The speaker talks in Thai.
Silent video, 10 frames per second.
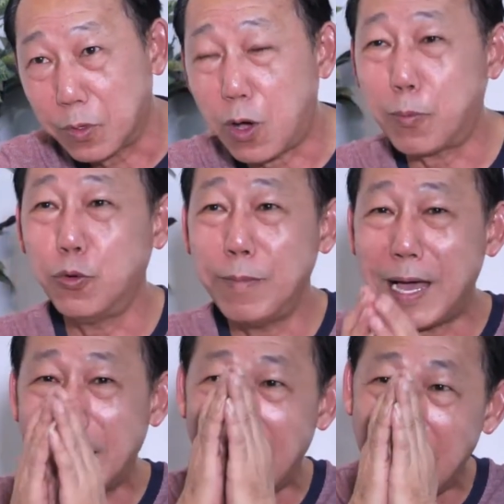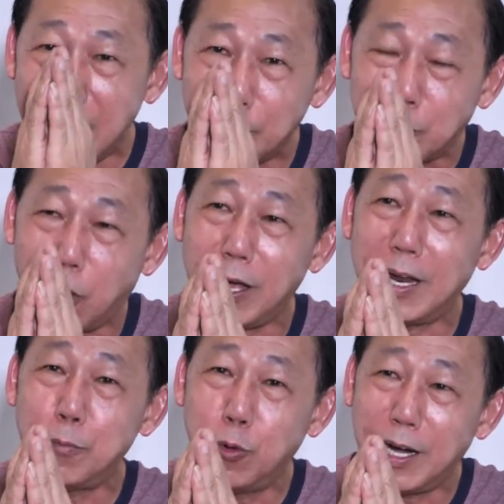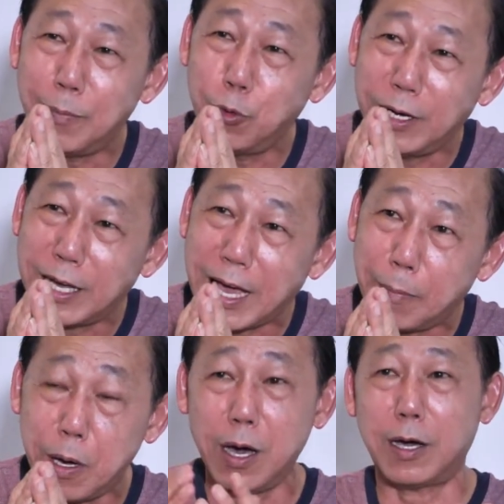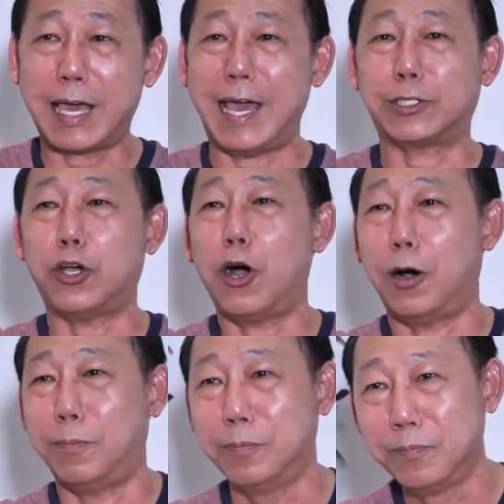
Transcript: ขอบคุณมากครับ ขอให้ร่ำรวยร่ำรวยนะครับ เออ แขกชอบ